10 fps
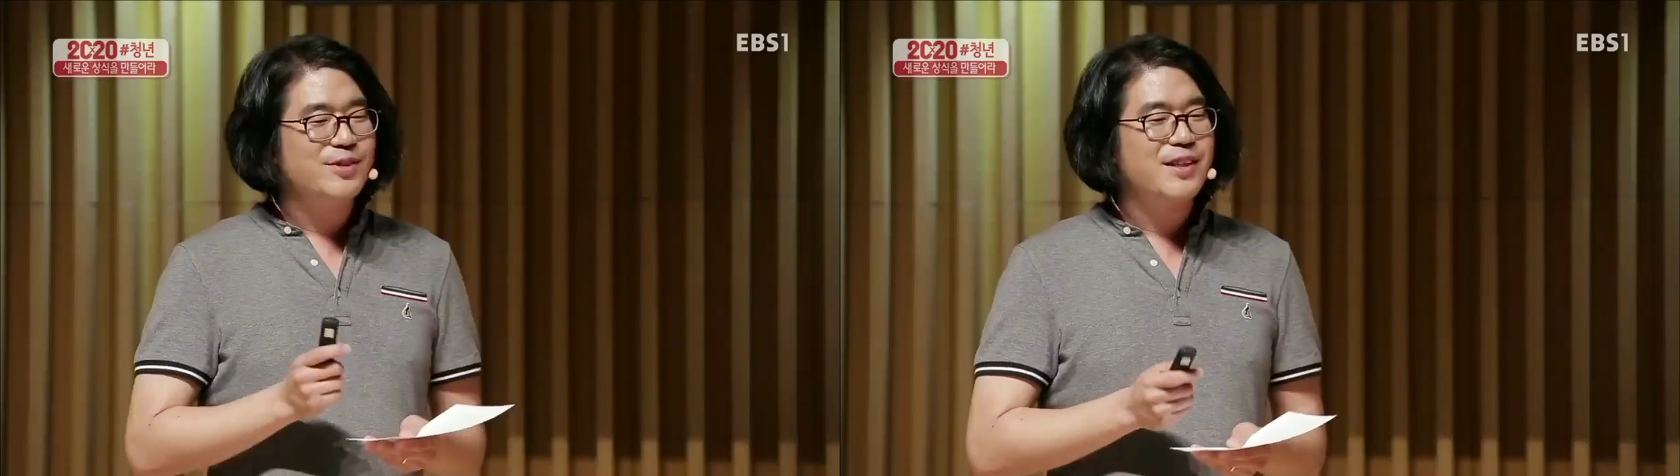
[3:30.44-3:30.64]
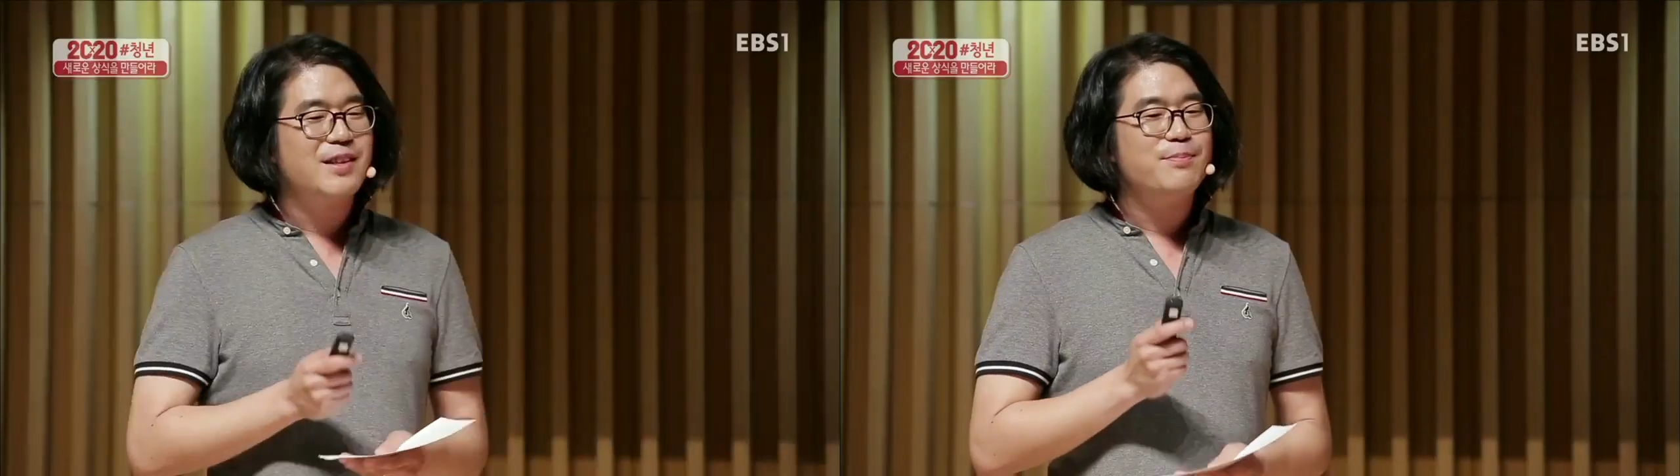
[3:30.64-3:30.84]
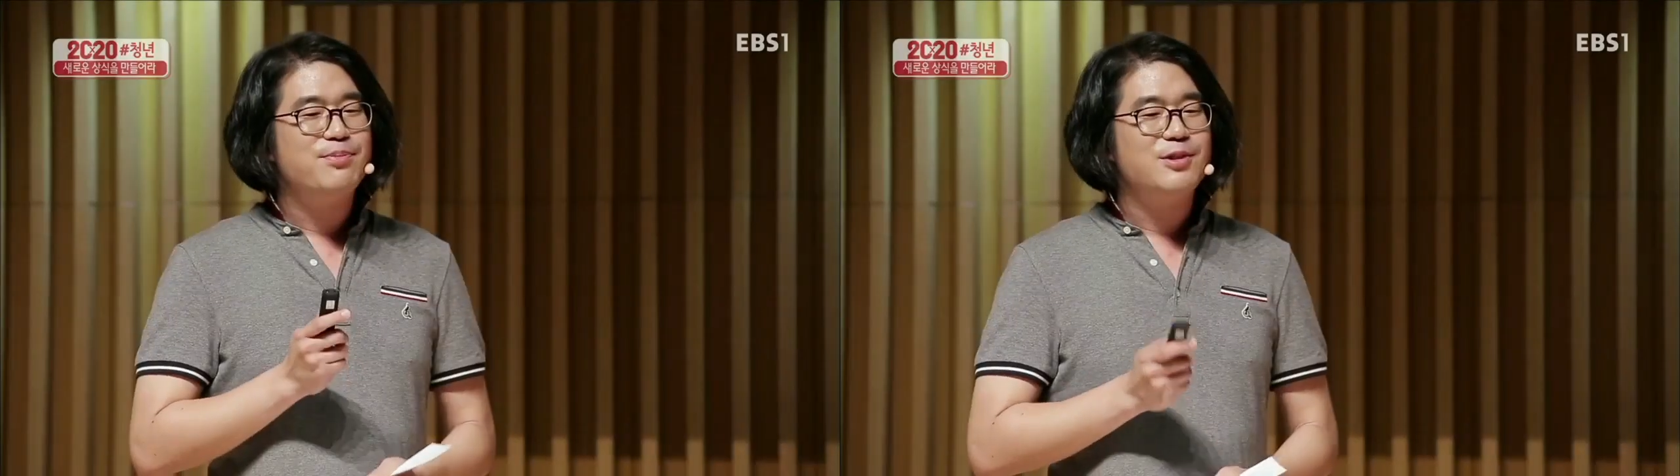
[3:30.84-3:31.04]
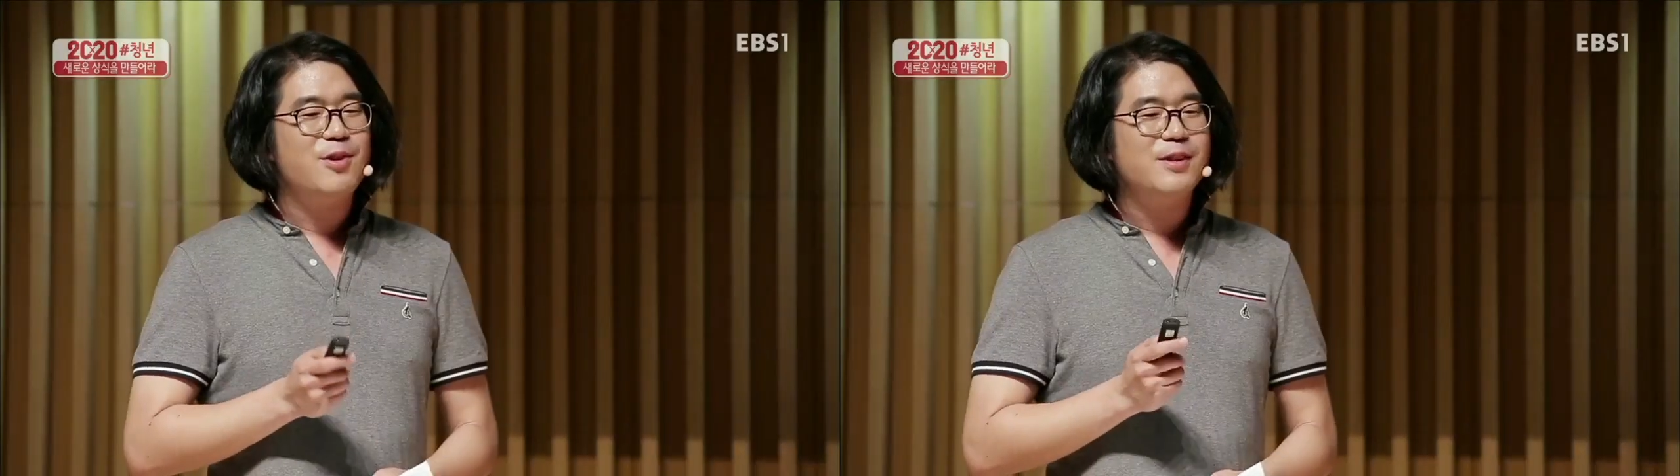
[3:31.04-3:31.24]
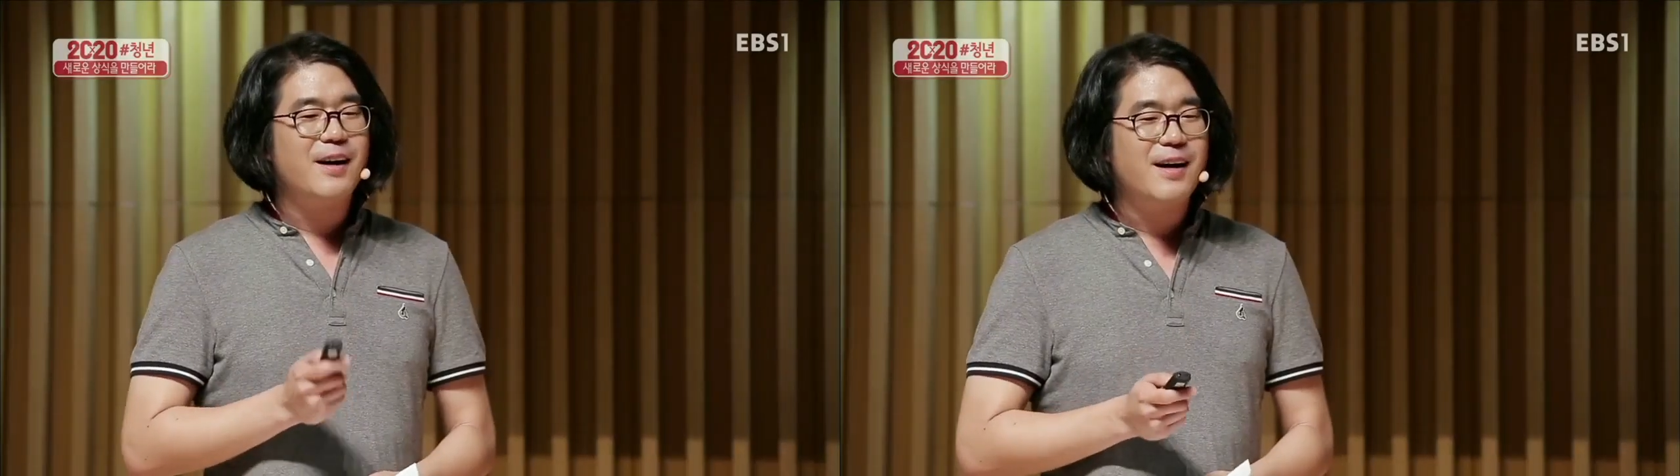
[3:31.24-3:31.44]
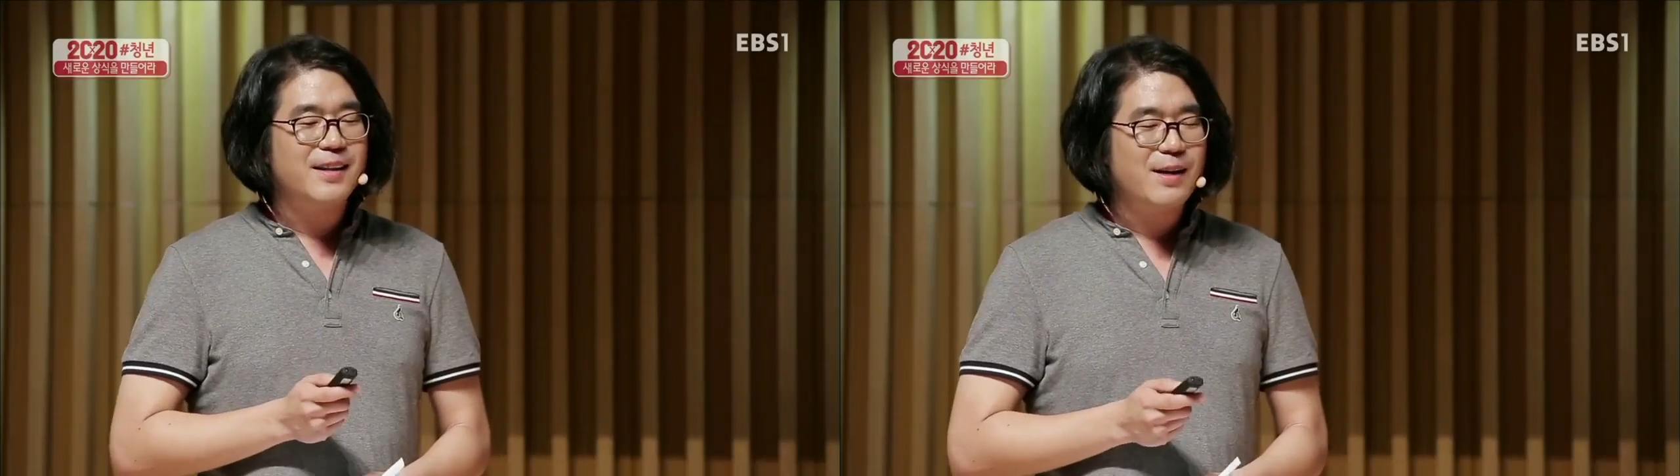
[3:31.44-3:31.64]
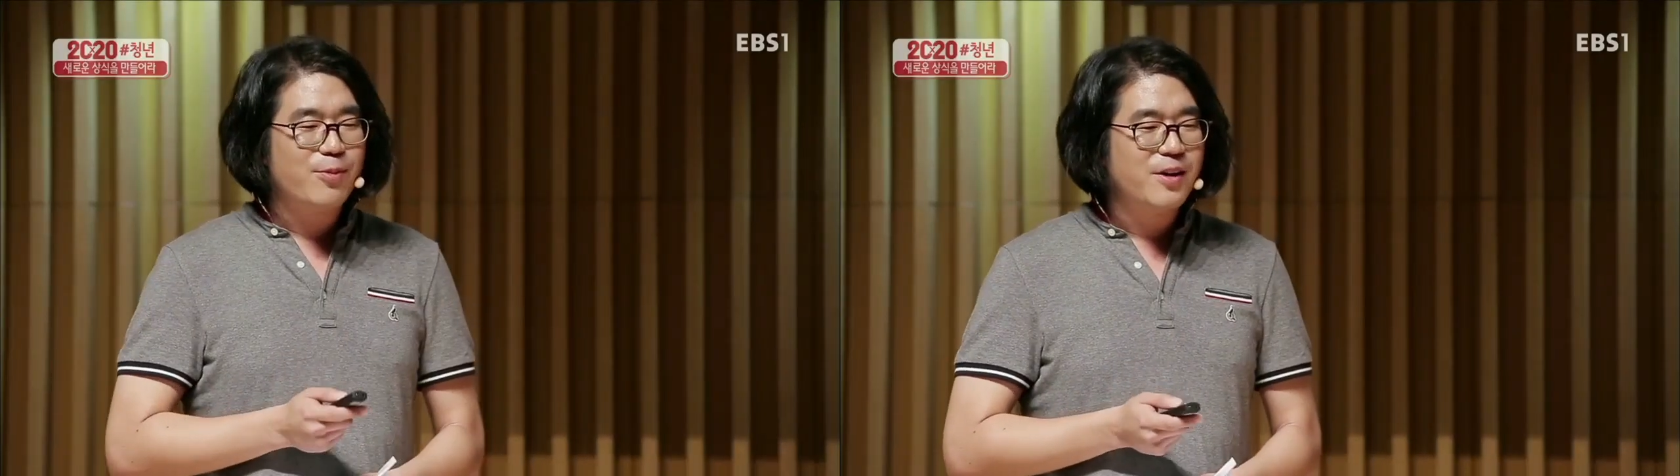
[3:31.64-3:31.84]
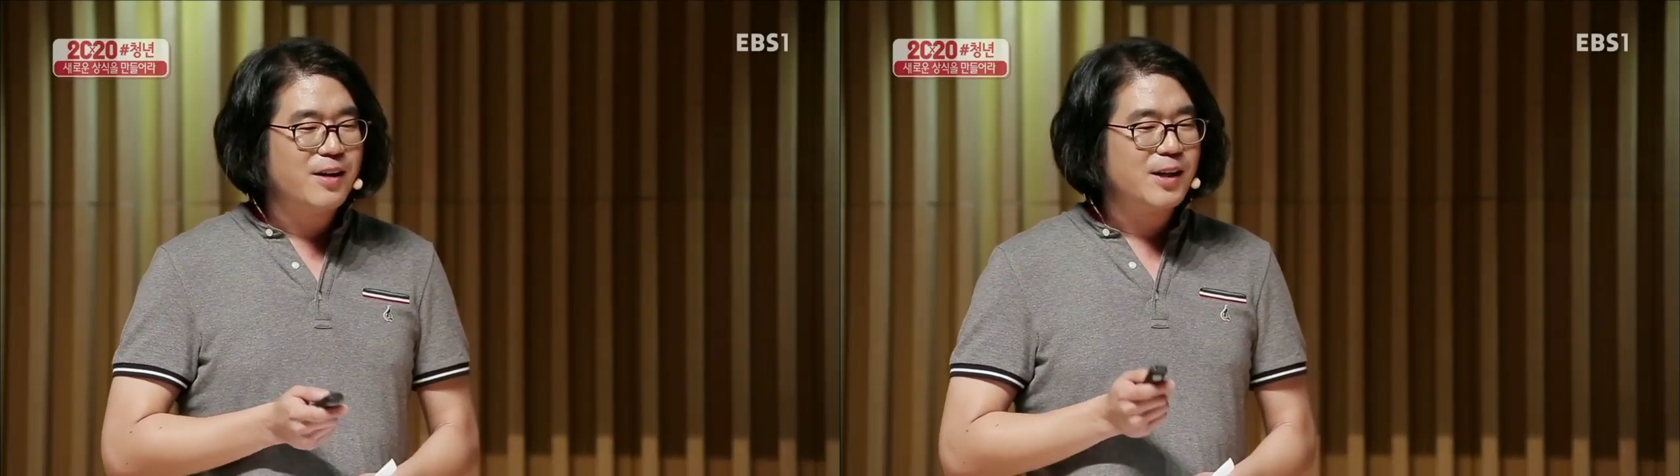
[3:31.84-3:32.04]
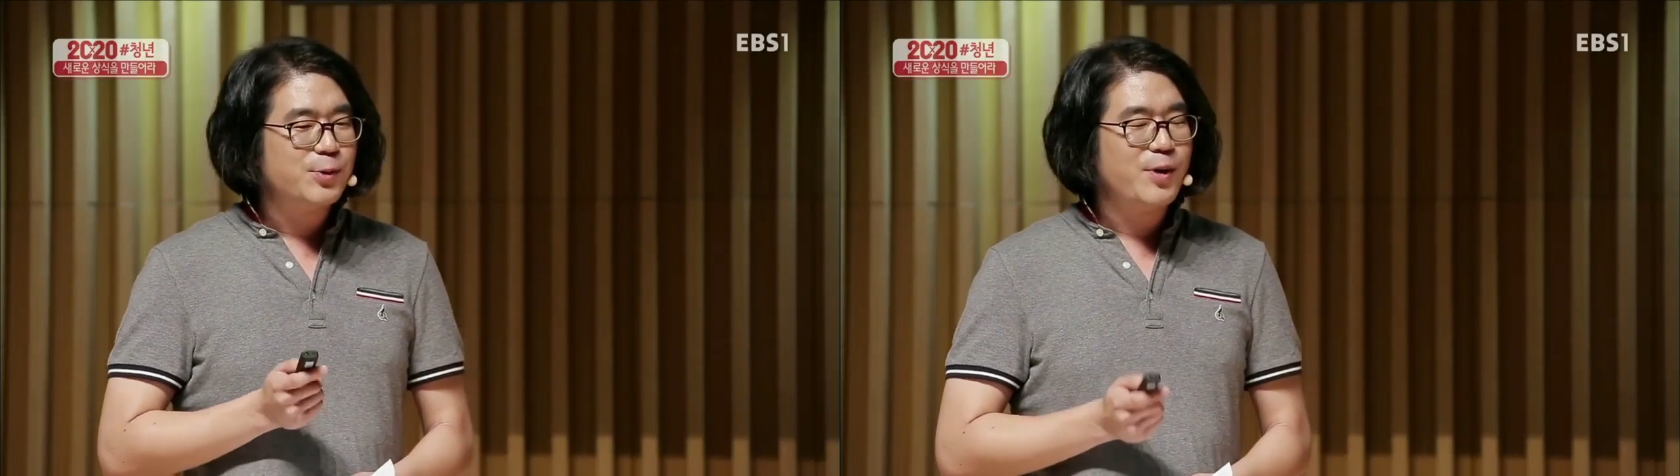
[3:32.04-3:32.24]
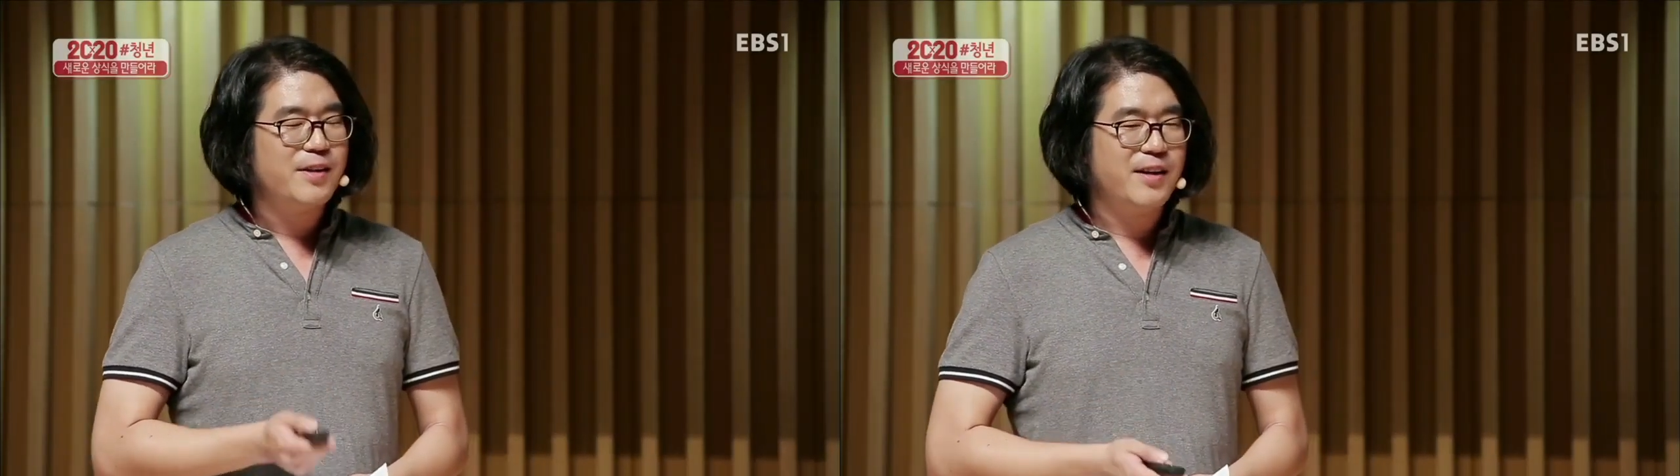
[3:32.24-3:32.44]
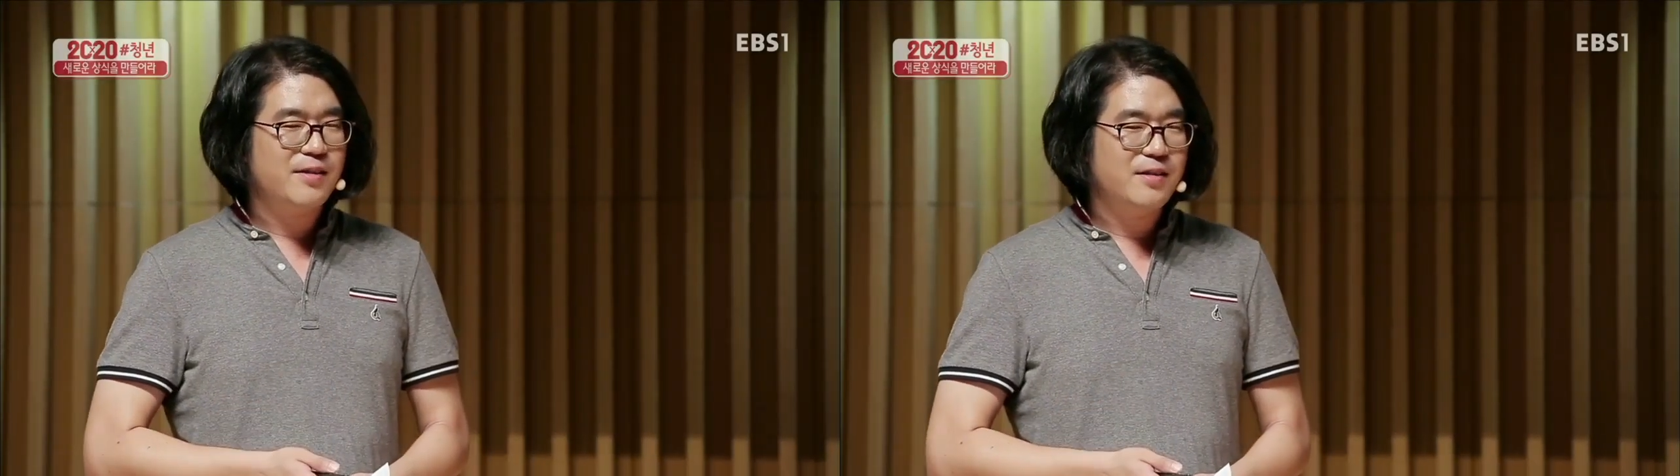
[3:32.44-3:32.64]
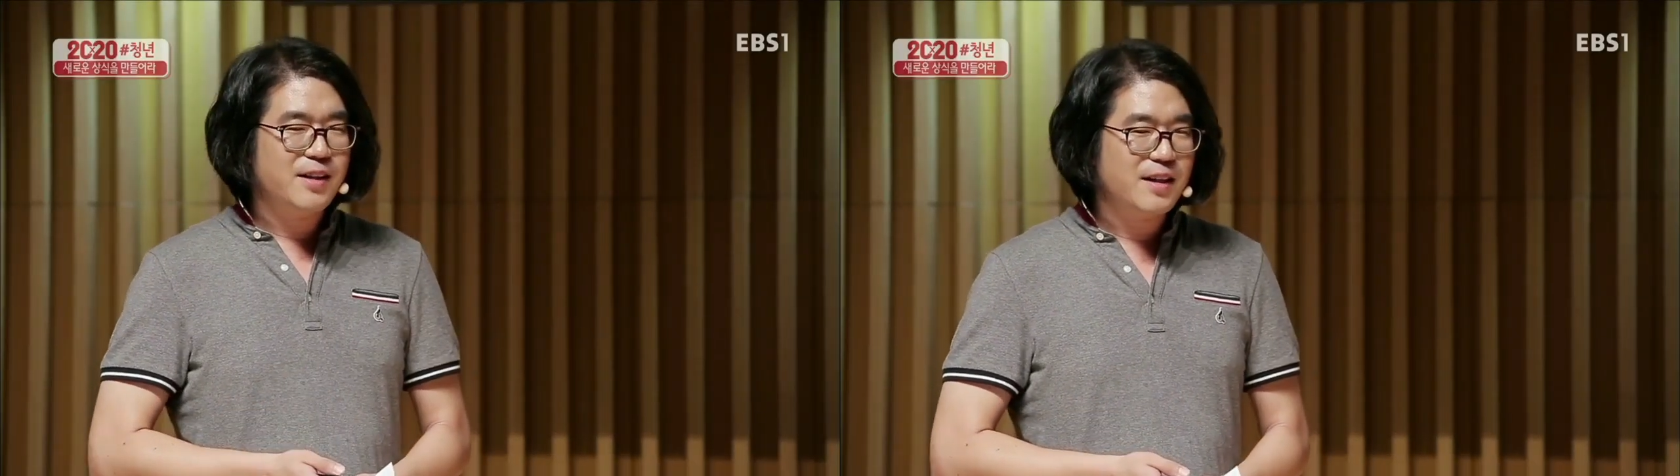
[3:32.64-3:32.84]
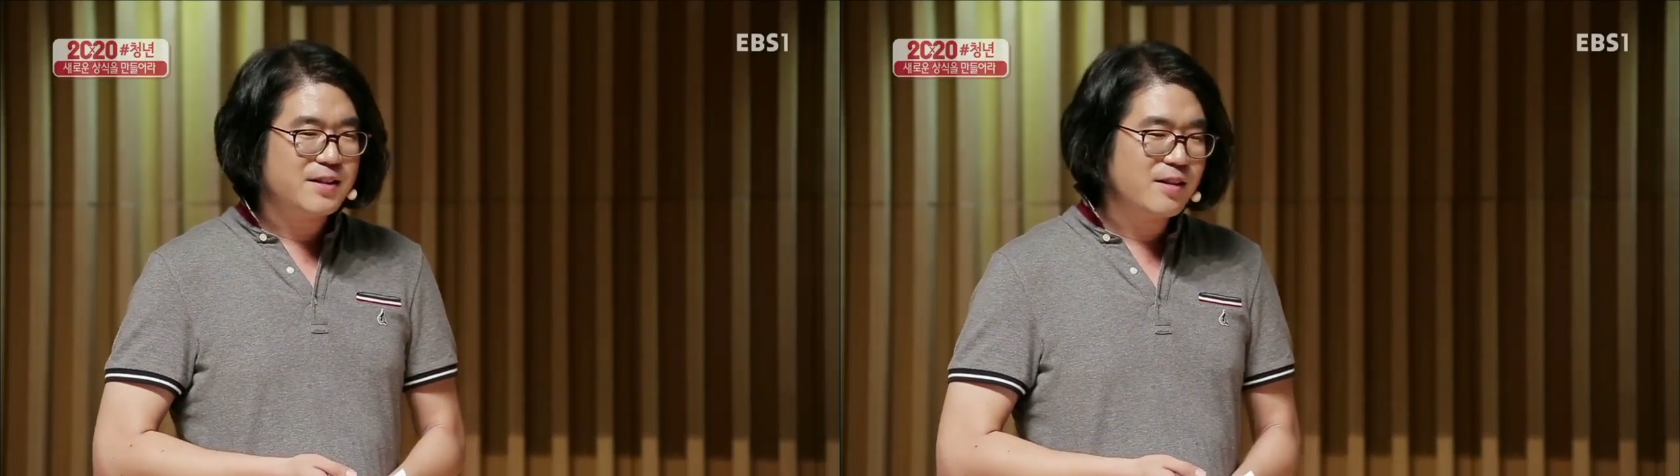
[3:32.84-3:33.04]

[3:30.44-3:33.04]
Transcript: 문제를 풀어나가다 보니까 소리들이 들리기